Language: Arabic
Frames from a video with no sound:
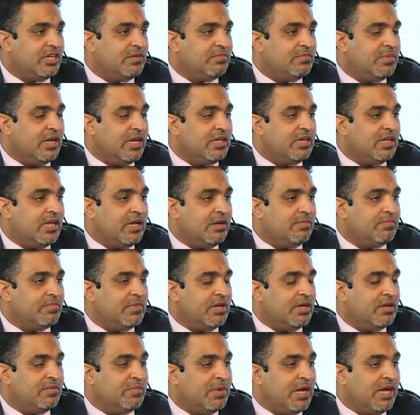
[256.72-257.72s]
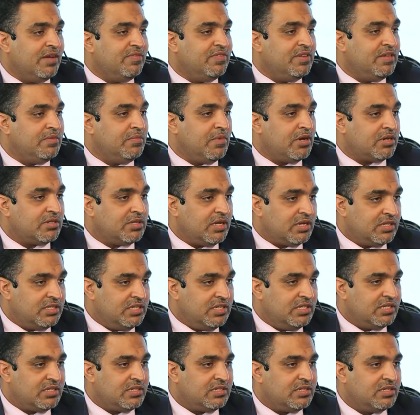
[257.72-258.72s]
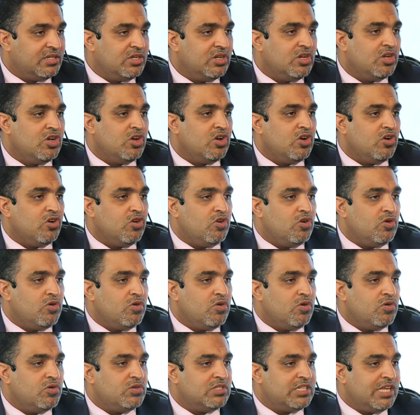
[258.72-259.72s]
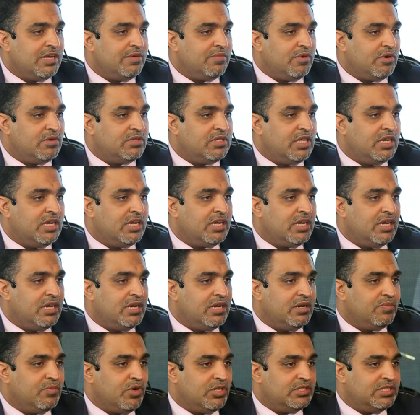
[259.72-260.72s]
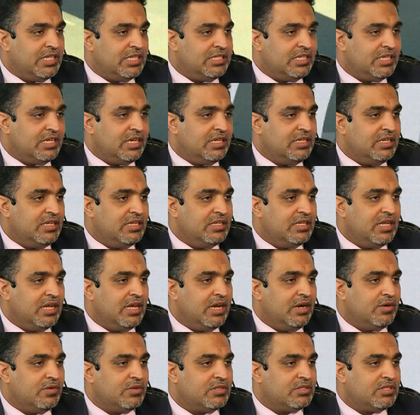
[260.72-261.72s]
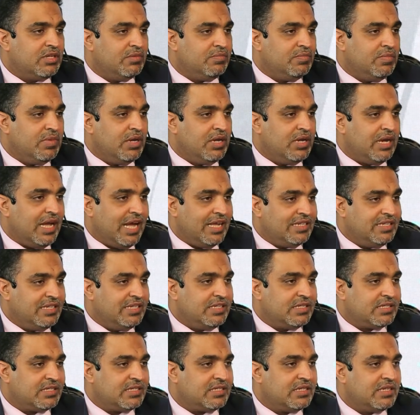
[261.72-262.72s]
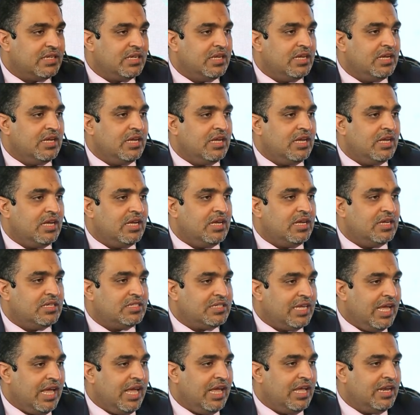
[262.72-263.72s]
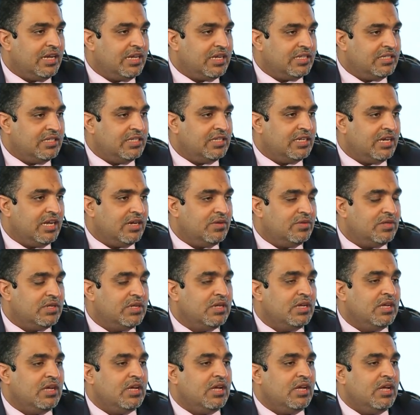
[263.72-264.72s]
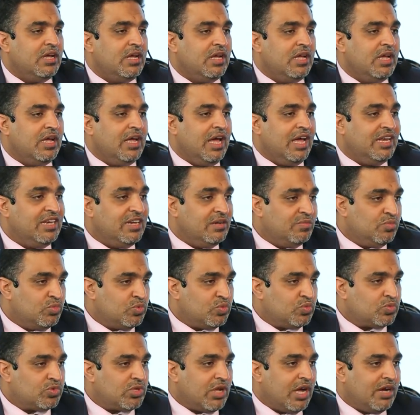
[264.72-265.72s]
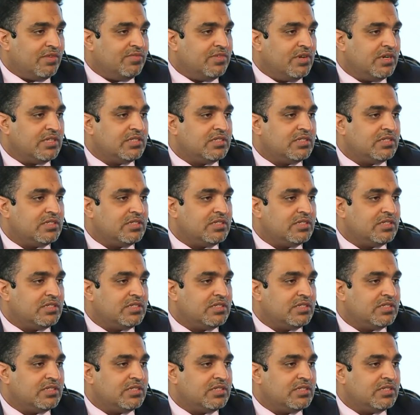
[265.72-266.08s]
بقينا آه، بقى في مرضى كتير وزي ما قلت لك المعدات الجديده او الطب الحديث آه، سهل كتير قوي آه، قلل من المضاعفات